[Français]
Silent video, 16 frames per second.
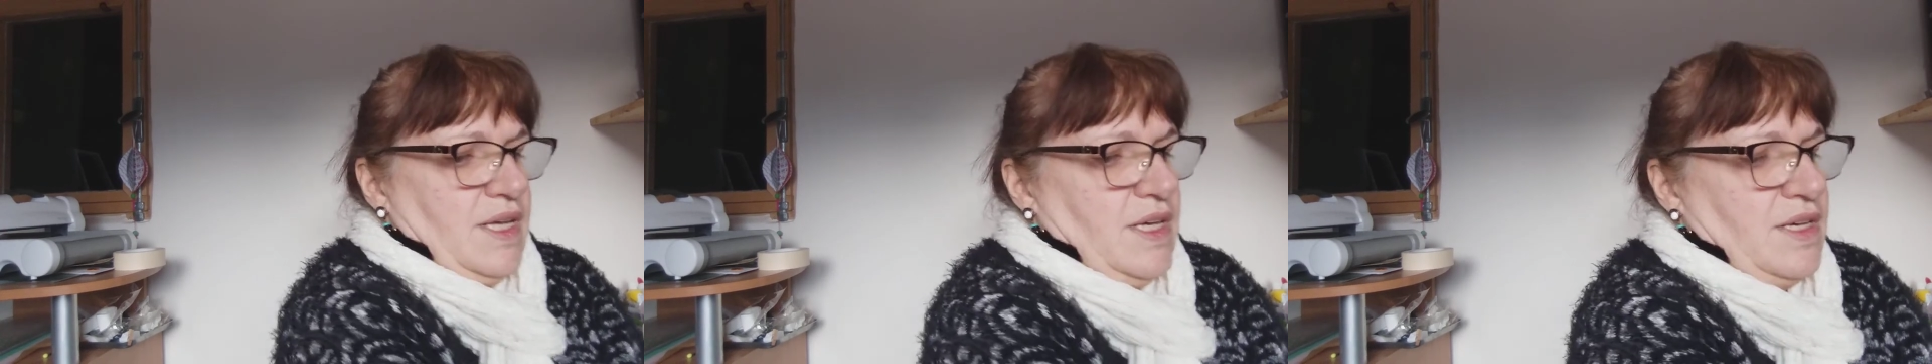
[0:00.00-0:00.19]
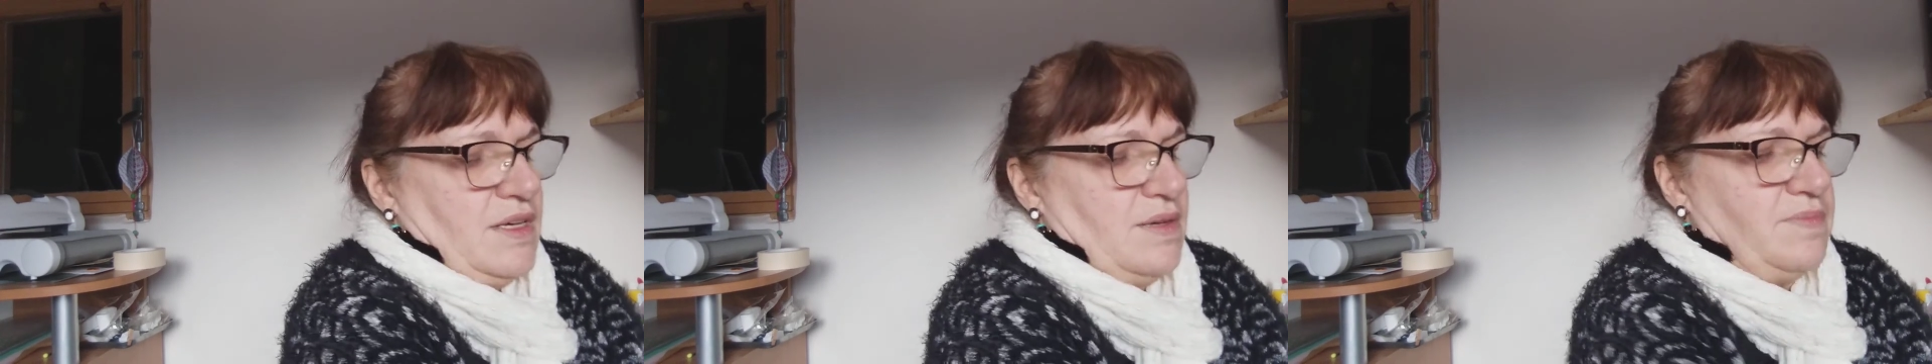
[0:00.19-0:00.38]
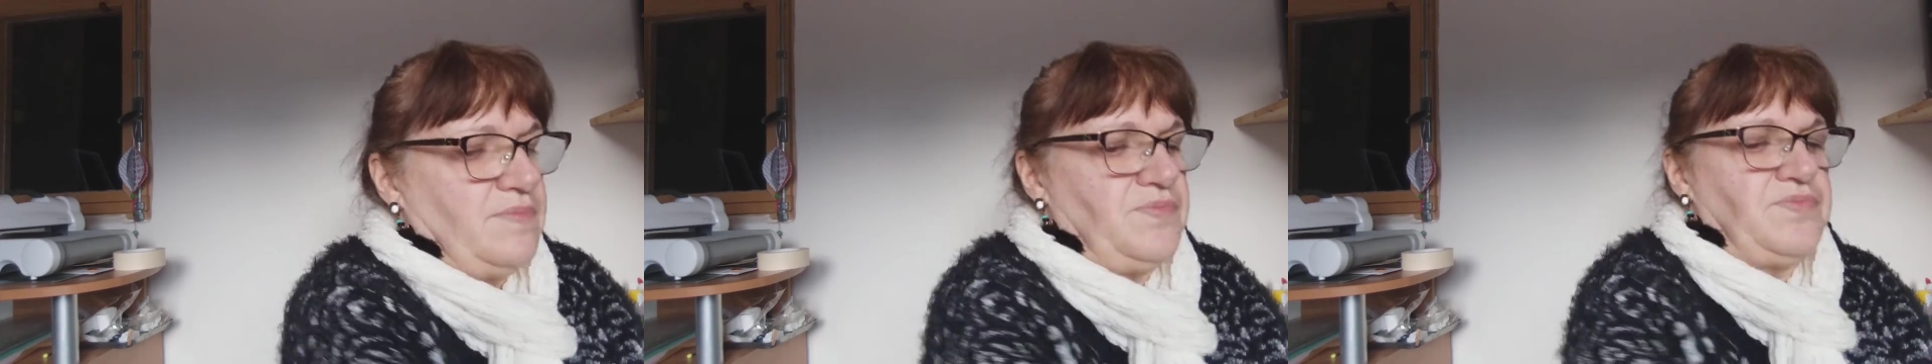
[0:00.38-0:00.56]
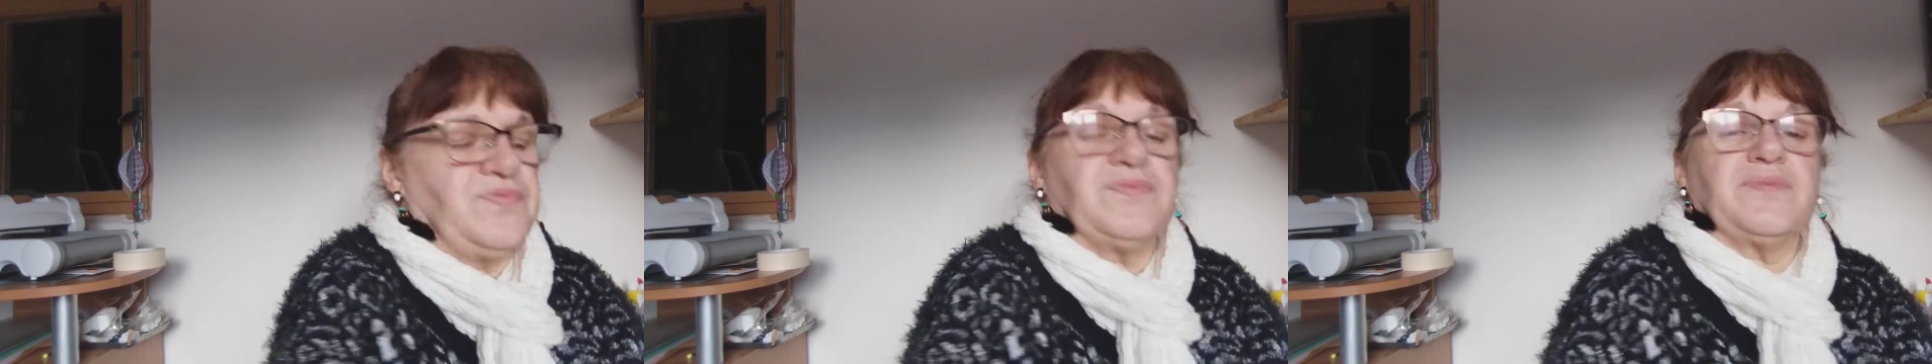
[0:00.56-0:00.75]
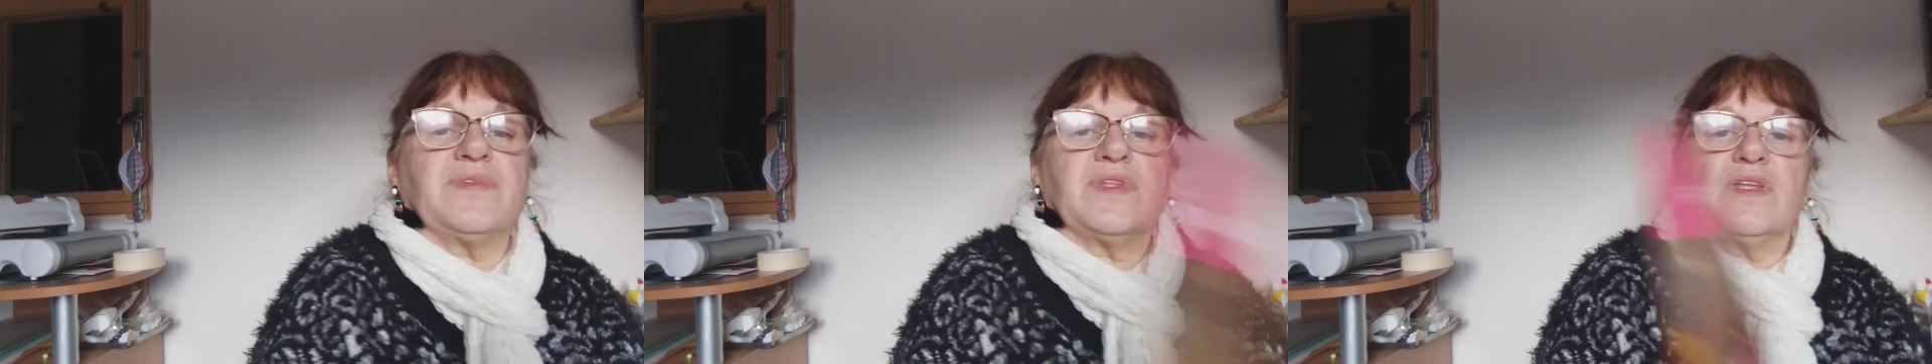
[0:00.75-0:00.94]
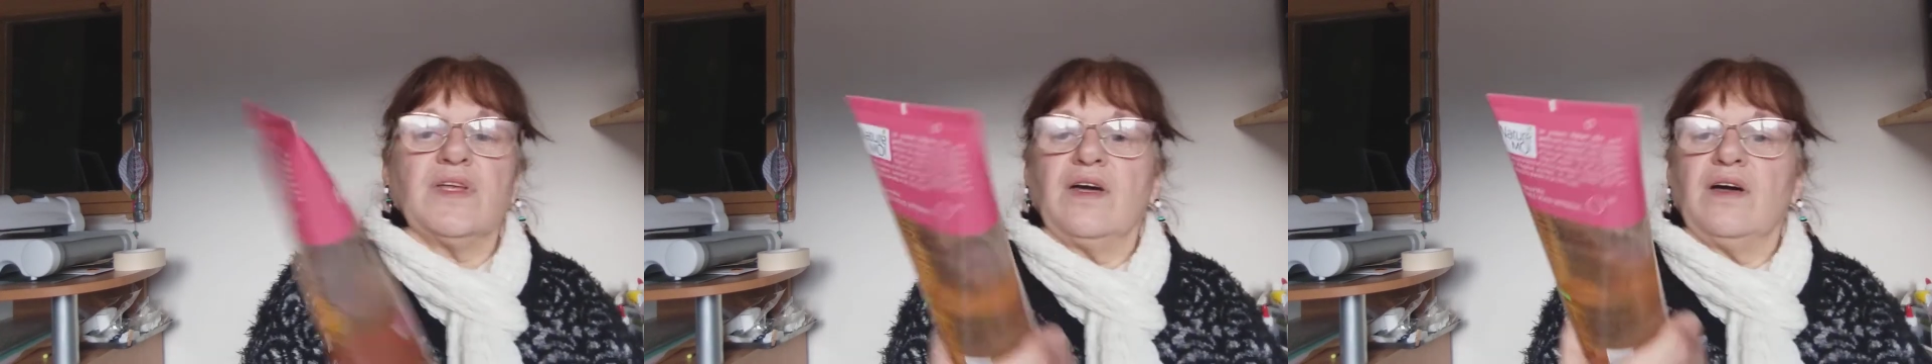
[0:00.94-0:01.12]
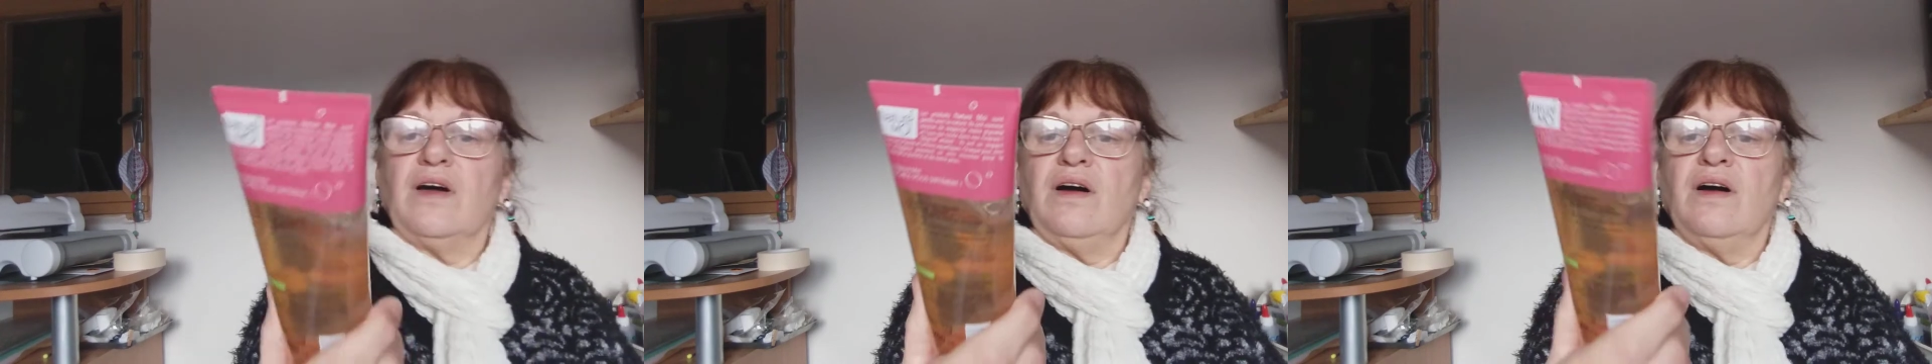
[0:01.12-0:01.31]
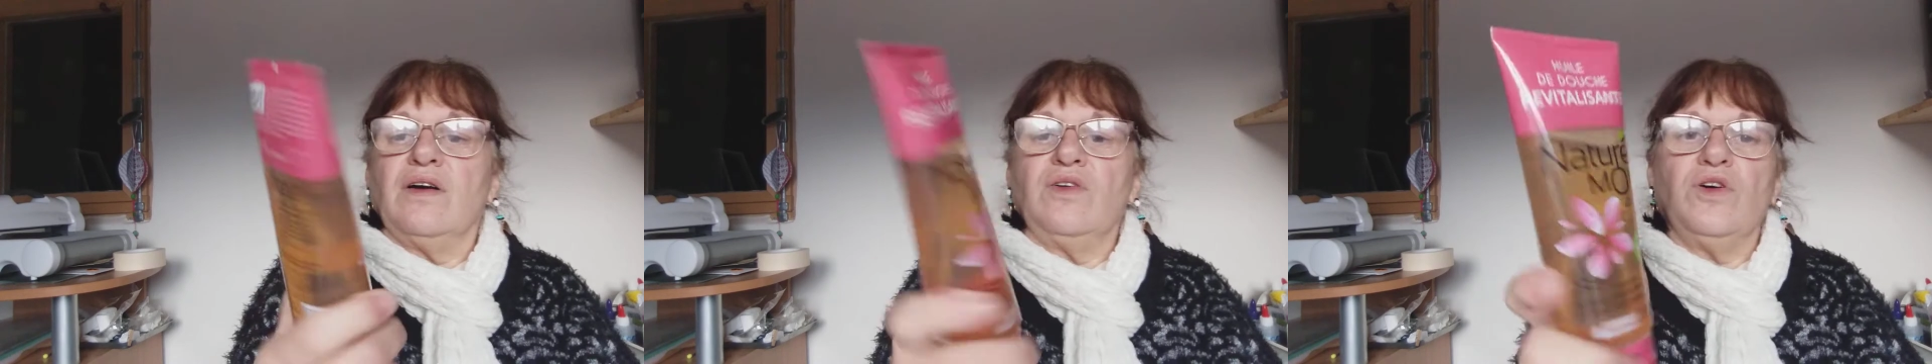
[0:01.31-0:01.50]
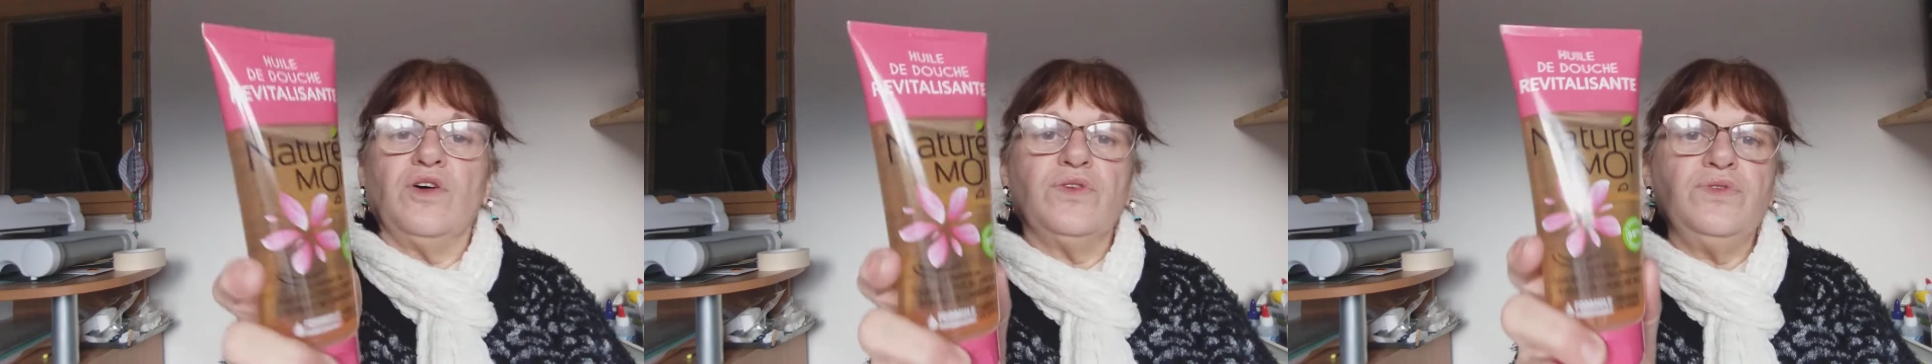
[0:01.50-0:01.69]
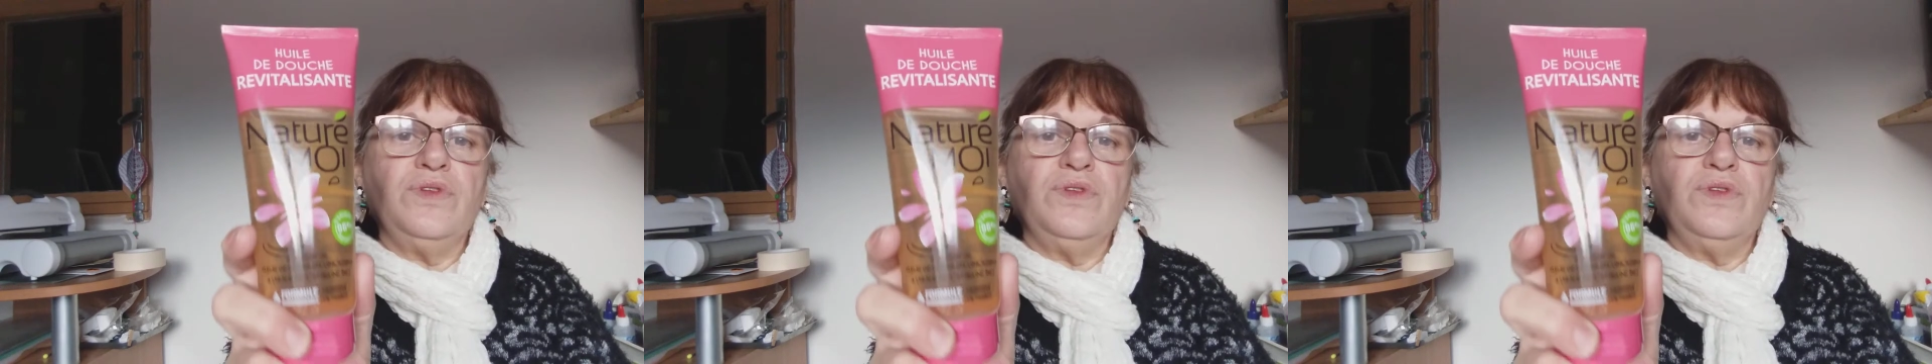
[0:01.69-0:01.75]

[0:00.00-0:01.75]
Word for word: Et encore